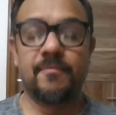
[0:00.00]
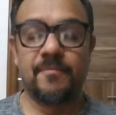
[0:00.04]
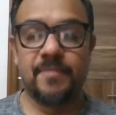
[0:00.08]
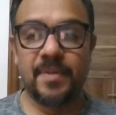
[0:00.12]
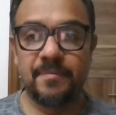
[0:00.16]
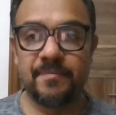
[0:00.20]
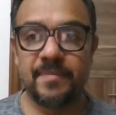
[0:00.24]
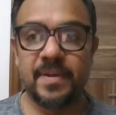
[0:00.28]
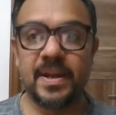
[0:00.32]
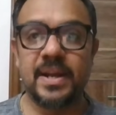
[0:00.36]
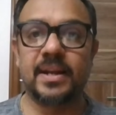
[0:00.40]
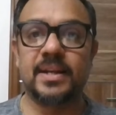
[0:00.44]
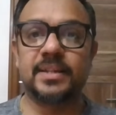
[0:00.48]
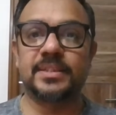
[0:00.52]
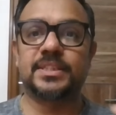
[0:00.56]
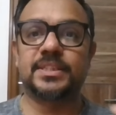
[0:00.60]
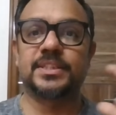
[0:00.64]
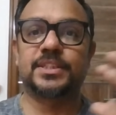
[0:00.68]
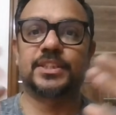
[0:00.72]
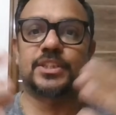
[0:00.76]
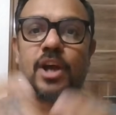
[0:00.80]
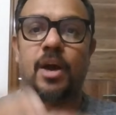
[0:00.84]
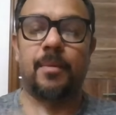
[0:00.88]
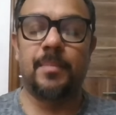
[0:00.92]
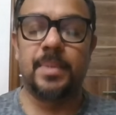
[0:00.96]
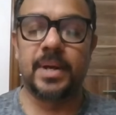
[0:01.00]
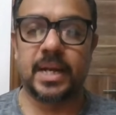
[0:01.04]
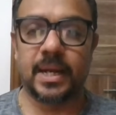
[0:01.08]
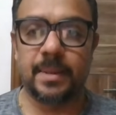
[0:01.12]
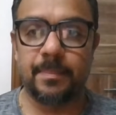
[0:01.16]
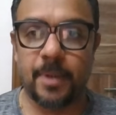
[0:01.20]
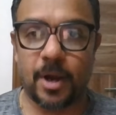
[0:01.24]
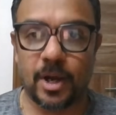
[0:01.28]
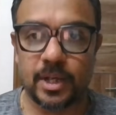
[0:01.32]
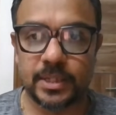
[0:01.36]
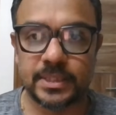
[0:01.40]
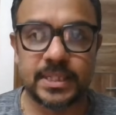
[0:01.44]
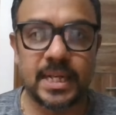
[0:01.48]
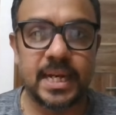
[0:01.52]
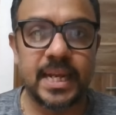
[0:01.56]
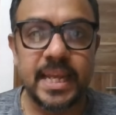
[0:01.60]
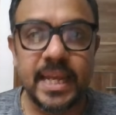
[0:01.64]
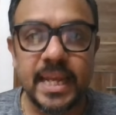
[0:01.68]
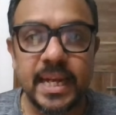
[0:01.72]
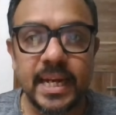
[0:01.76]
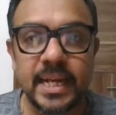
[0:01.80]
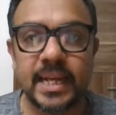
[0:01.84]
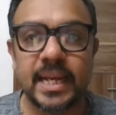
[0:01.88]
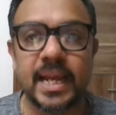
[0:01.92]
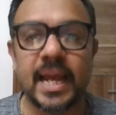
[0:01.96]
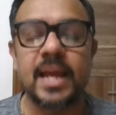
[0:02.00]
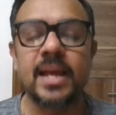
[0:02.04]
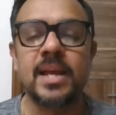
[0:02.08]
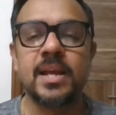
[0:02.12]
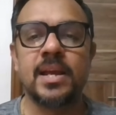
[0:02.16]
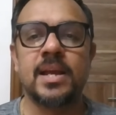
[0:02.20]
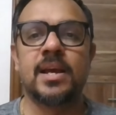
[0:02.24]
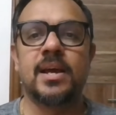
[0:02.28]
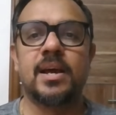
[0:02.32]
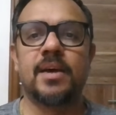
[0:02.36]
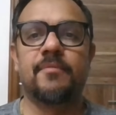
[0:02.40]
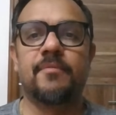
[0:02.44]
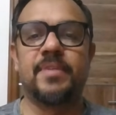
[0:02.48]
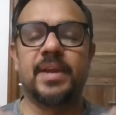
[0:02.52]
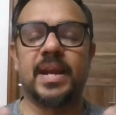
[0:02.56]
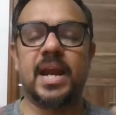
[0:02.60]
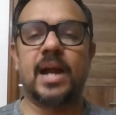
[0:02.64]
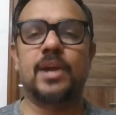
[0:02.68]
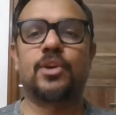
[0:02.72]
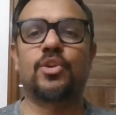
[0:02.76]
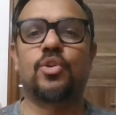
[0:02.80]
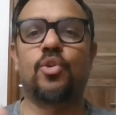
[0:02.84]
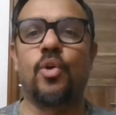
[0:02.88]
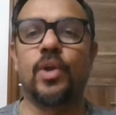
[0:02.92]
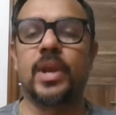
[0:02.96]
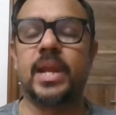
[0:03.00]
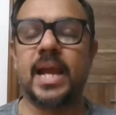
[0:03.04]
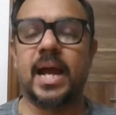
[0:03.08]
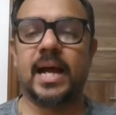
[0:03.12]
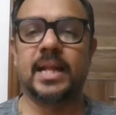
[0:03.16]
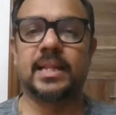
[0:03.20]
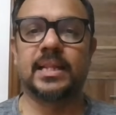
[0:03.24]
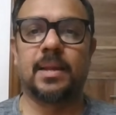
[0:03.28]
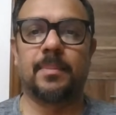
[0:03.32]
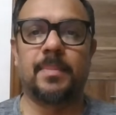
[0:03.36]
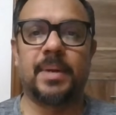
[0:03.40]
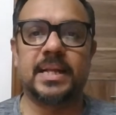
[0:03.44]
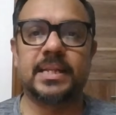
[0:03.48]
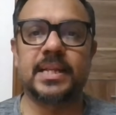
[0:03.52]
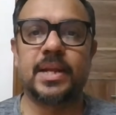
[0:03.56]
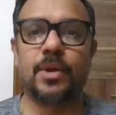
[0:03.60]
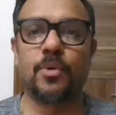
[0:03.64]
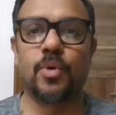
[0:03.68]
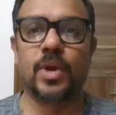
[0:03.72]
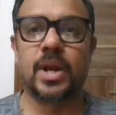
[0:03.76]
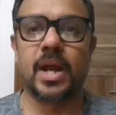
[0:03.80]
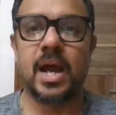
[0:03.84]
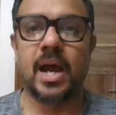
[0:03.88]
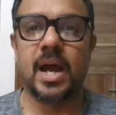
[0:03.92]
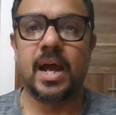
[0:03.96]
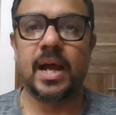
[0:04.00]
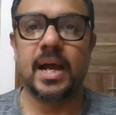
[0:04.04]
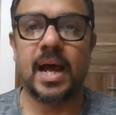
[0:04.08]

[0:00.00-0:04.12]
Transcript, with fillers: விபின் ரிச்சர்ட்ஸ் காமெண்ட்ரி பாக்ஸ்ல இருக்க விராட் கோலி அந்த மாதிரி ஒரு